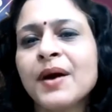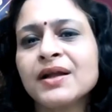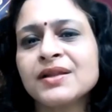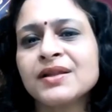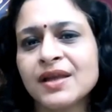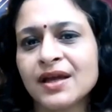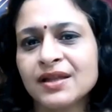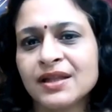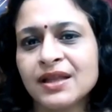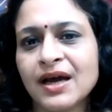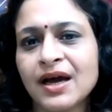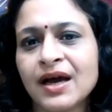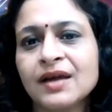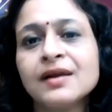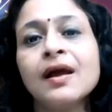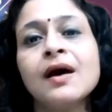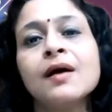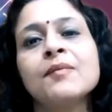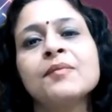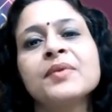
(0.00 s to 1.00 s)
इस बात का
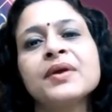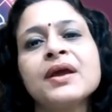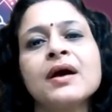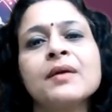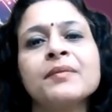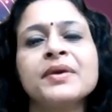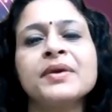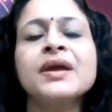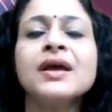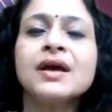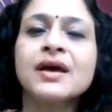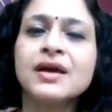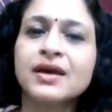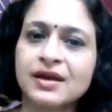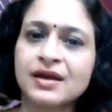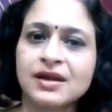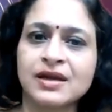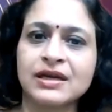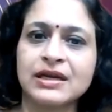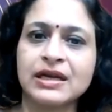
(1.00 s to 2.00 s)
ध्यान भी हमें
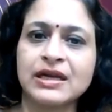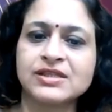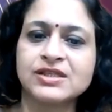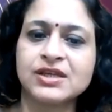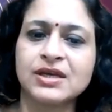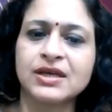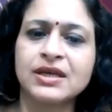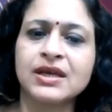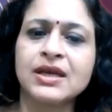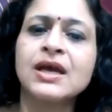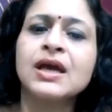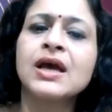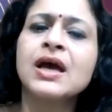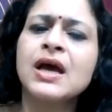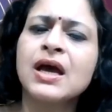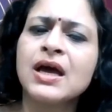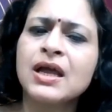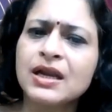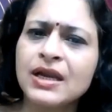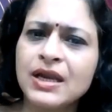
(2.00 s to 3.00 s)
रखना चाहिए
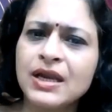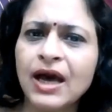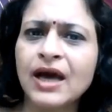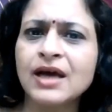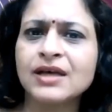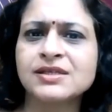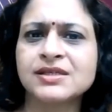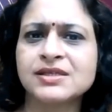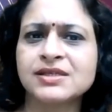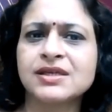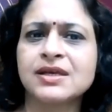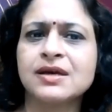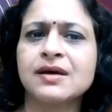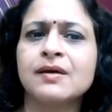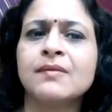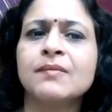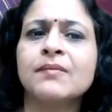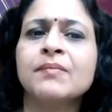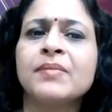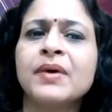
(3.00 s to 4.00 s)
लास्ट
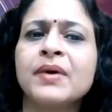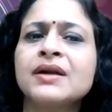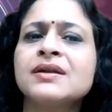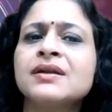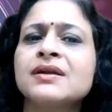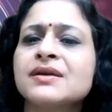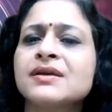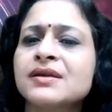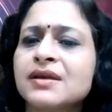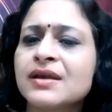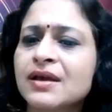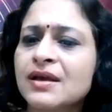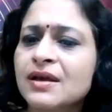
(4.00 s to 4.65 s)
बट